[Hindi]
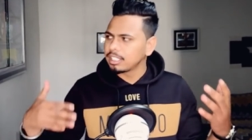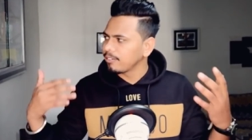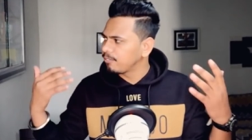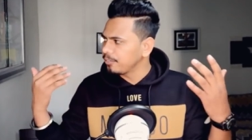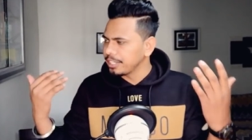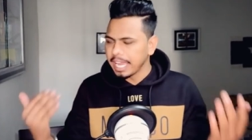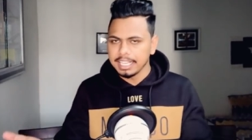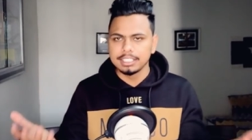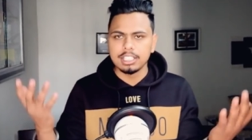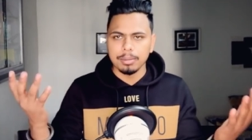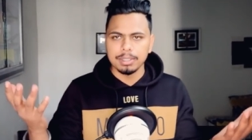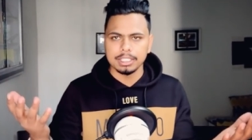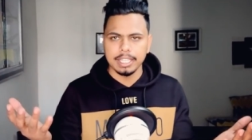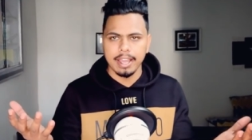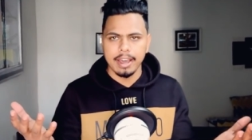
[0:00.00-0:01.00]
सिर्फ यही
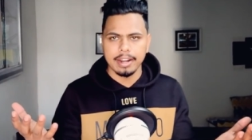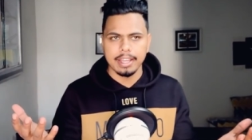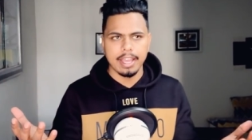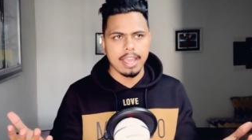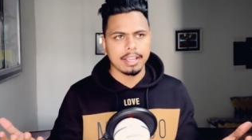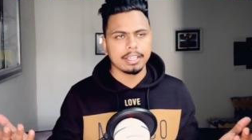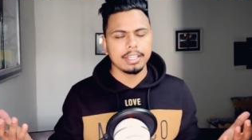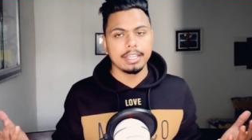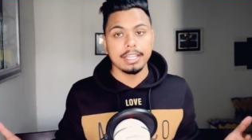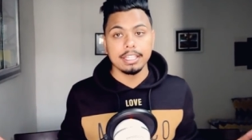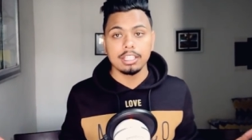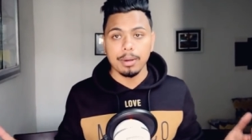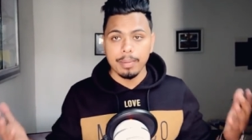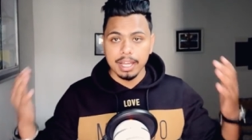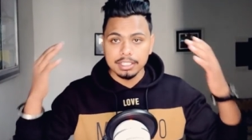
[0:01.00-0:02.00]
समझते आ रहे हैं कि
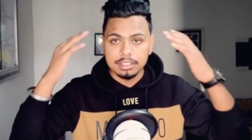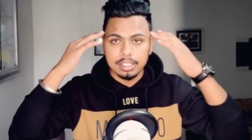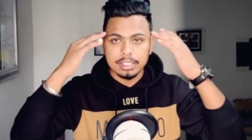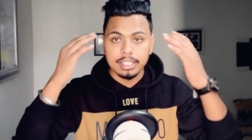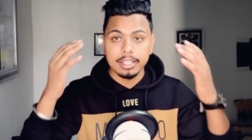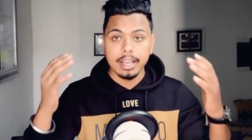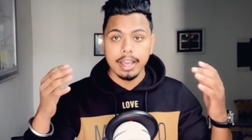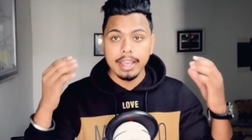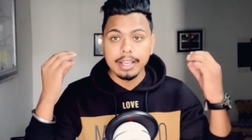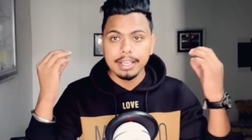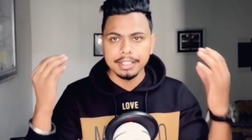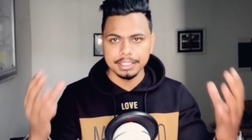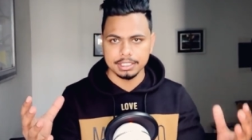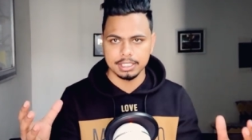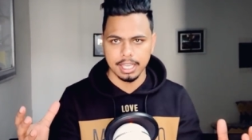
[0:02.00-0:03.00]
नींद हमारी जिंदगी का एक
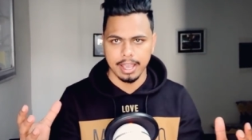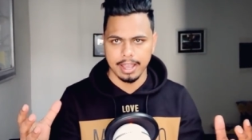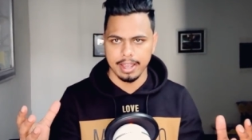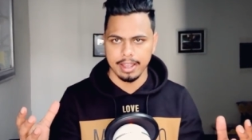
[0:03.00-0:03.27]
हिस्सा